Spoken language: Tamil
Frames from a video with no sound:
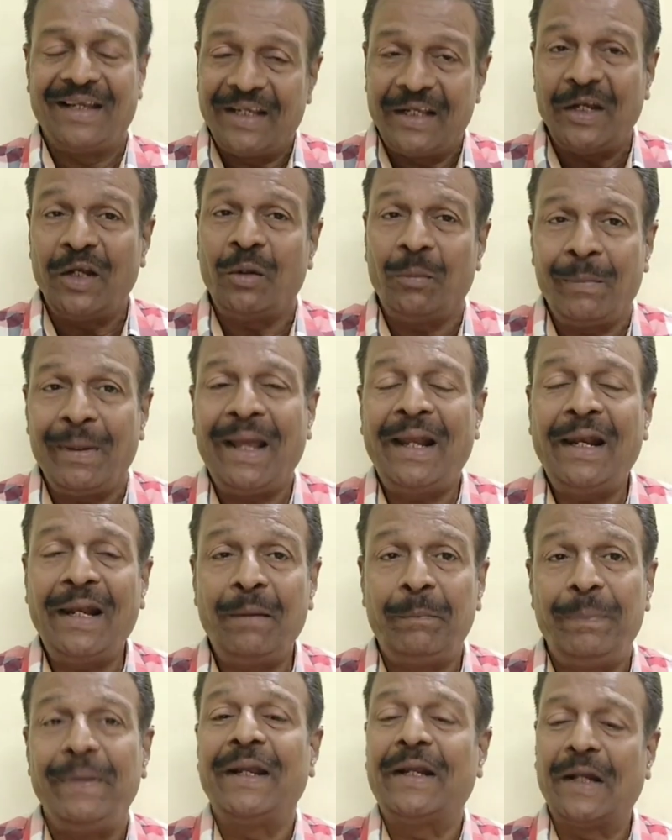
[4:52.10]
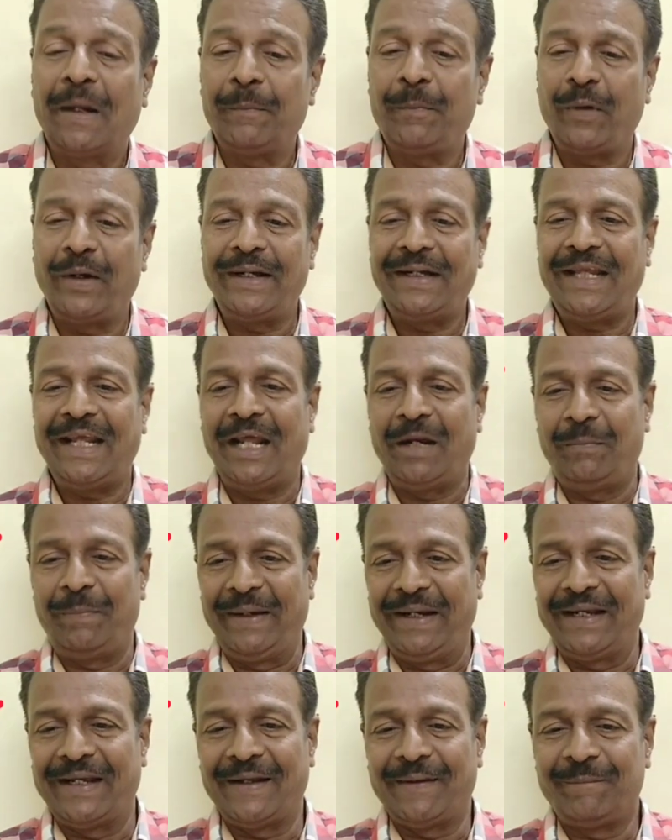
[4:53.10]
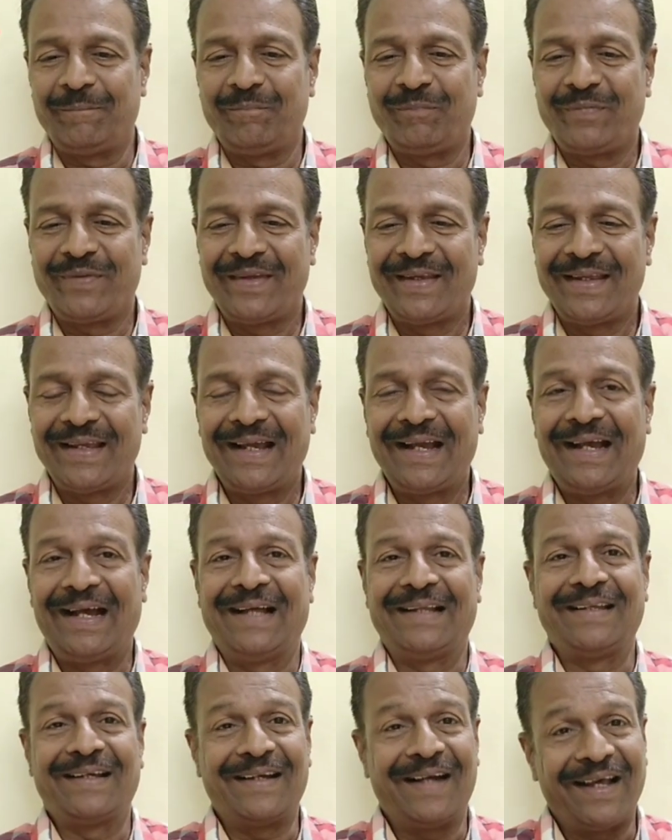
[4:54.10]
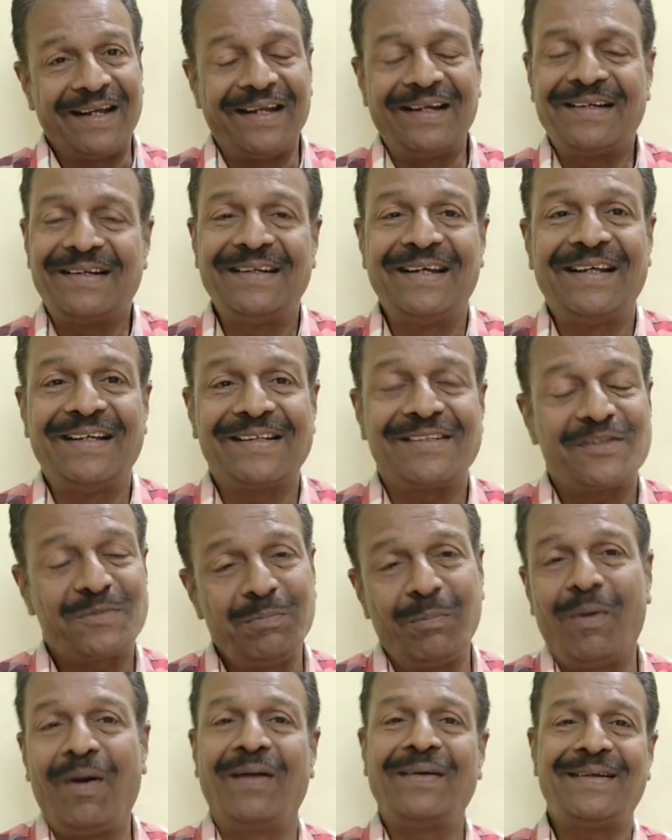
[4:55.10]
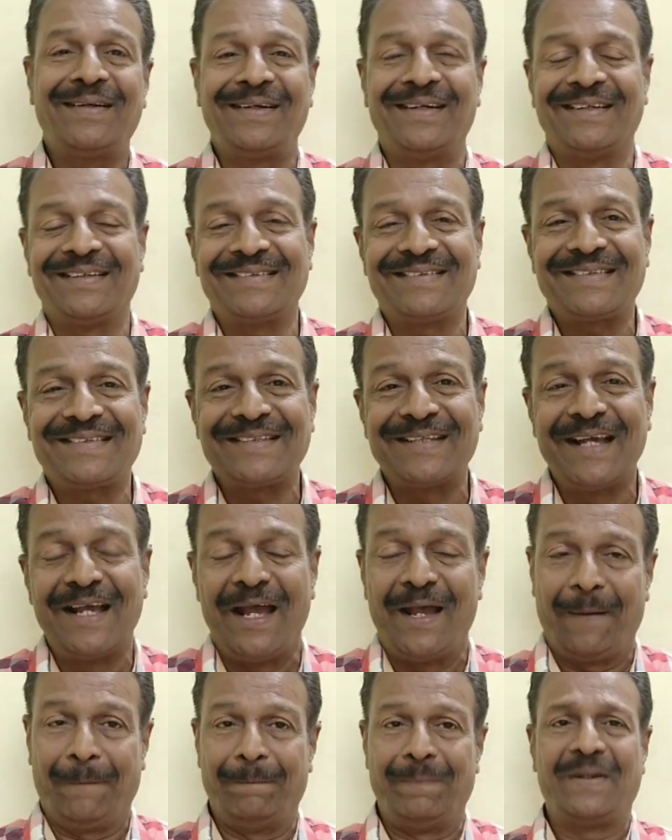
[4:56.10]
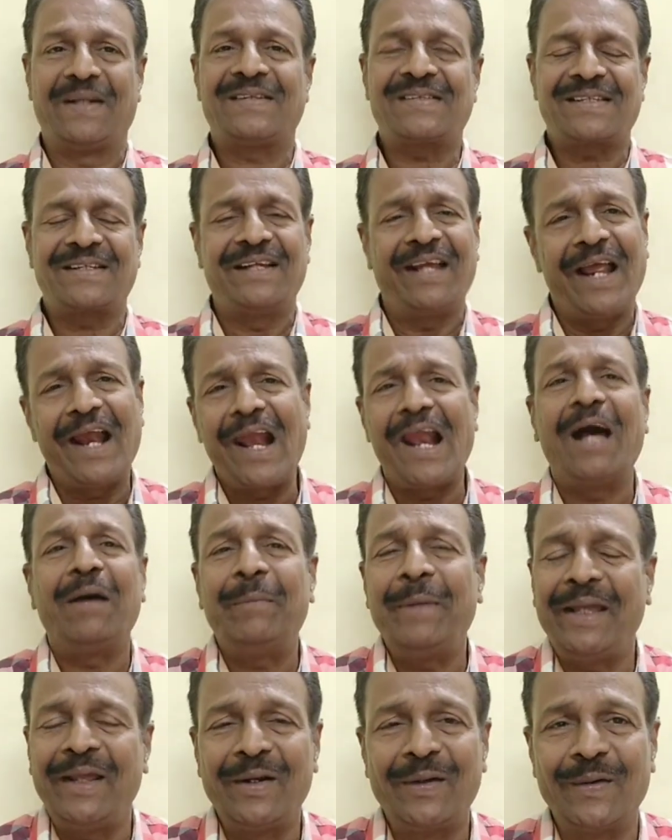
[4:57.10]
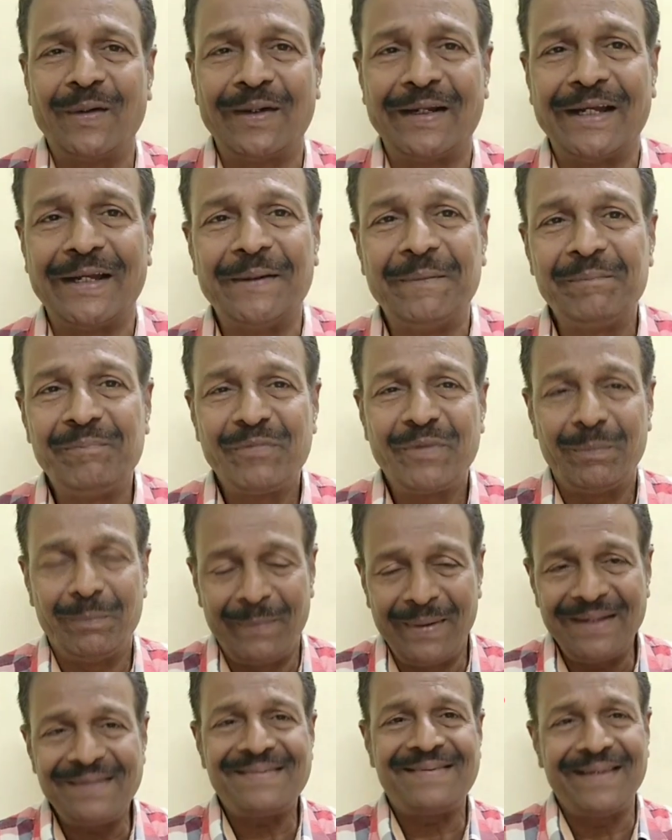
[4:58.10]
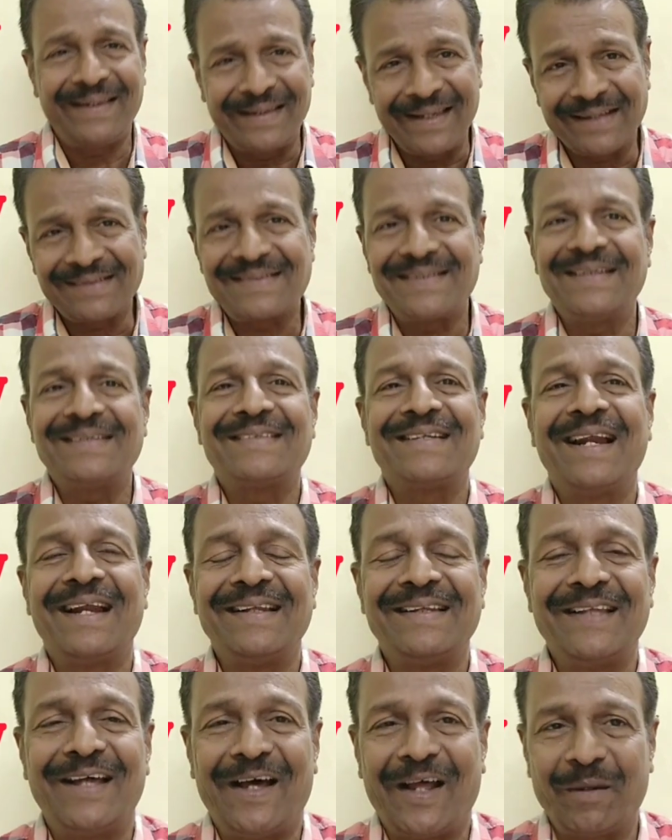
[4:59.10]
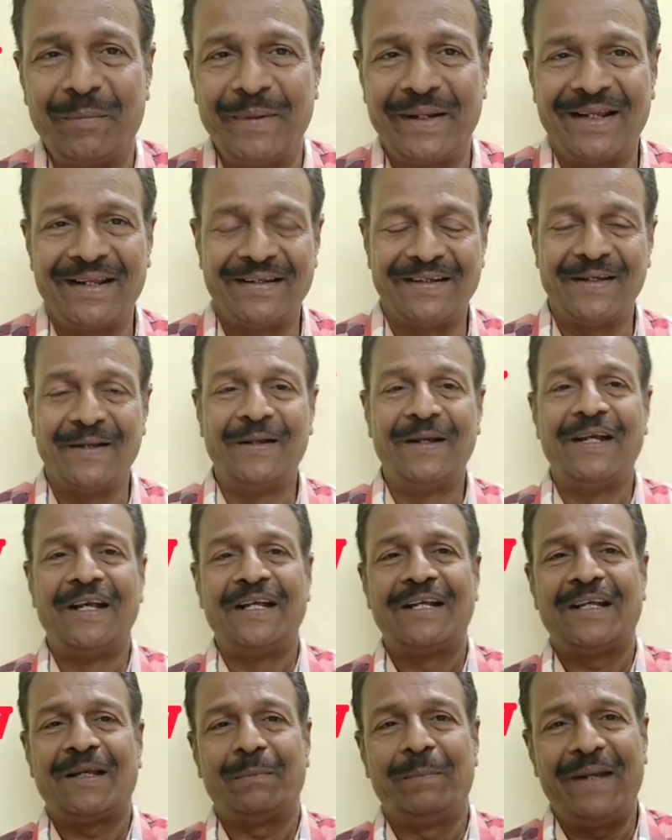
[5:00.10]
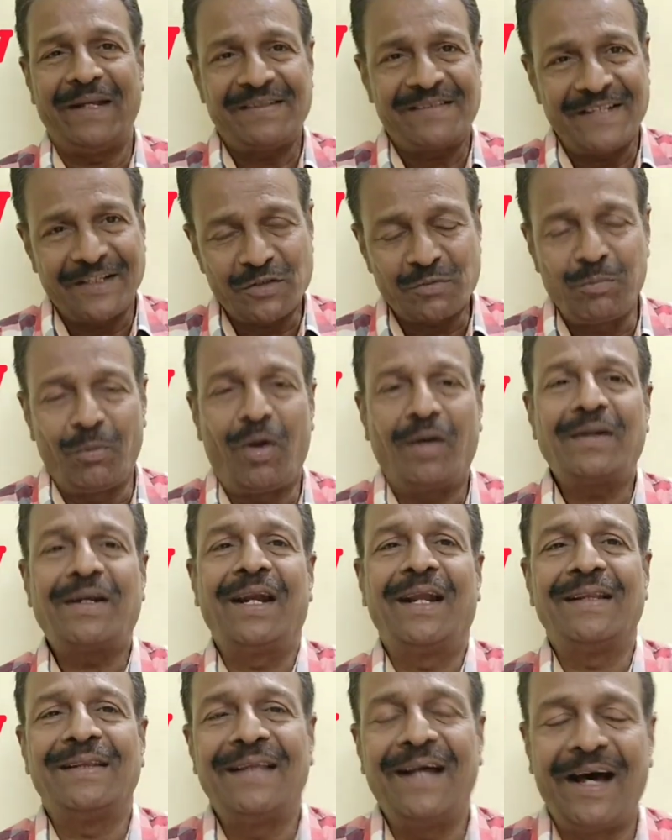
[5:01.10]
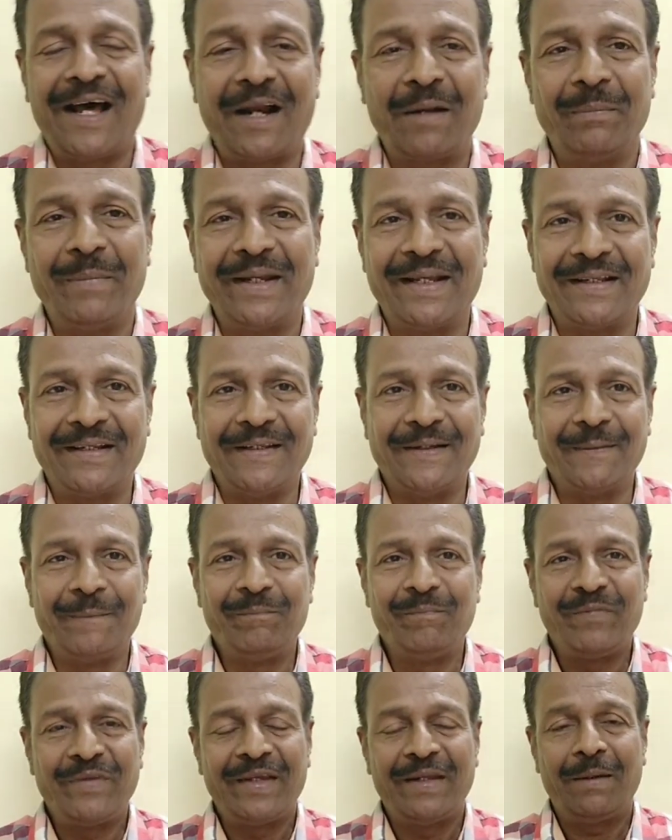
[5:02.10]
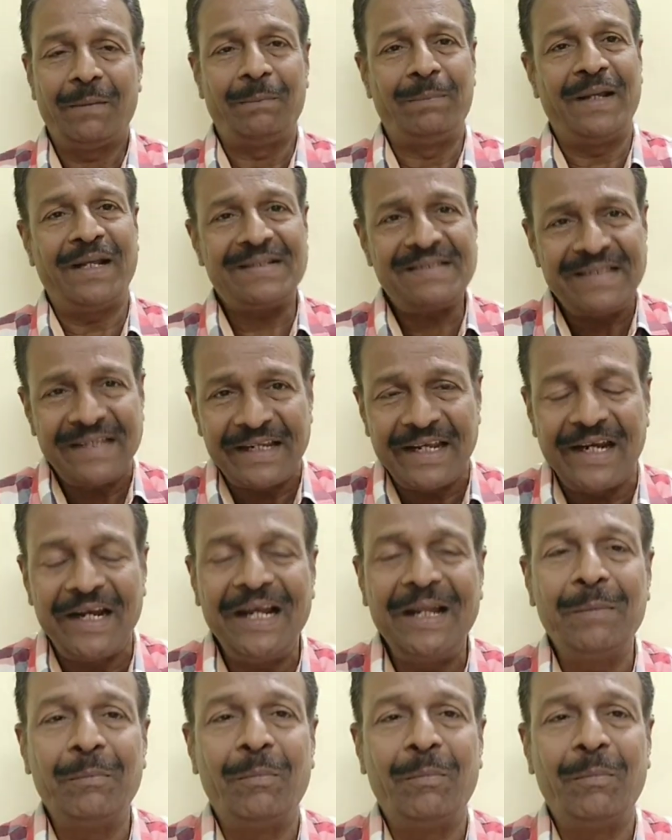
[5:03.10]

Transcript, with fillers: இன்னும் மேலே பீக்கில் போயிட்டே இருப்பீங்க அதுக்கு அலர்ட்னஸ் ஸ்மார்ட்னஸ் பிரிஸ்க்கு எல்லாமே இருக்குங்க பேசிக் எக்ஸசைஸ்லேருந்து ஆரம்பிக்குது பேசிக் ஸ்மார்ட்லேருந்து ஆரம்பிக்குது பேசிக் ஏர்லி